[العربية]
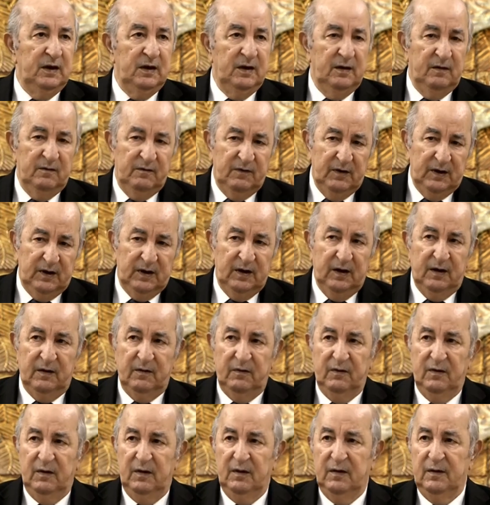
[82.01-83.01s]
نفكر
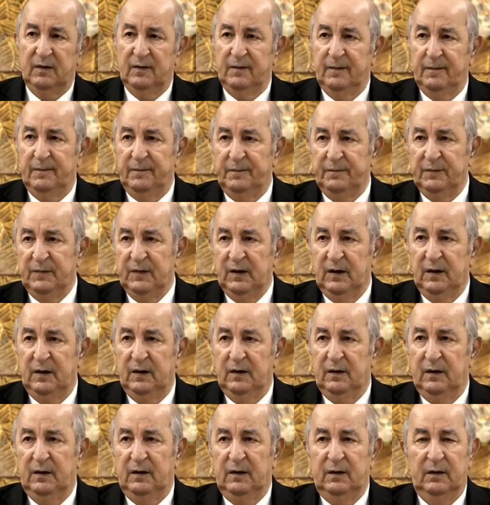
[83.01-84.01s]
في
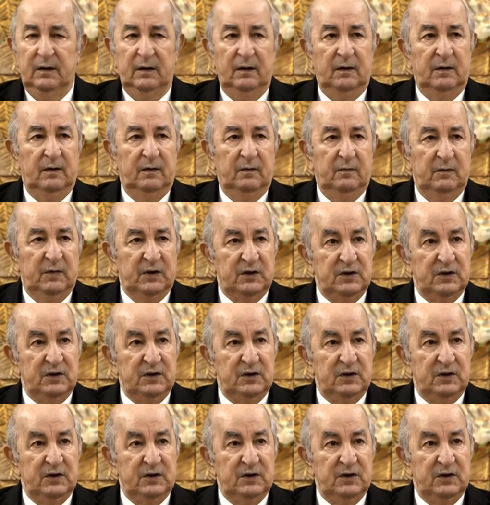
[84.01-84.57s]
باش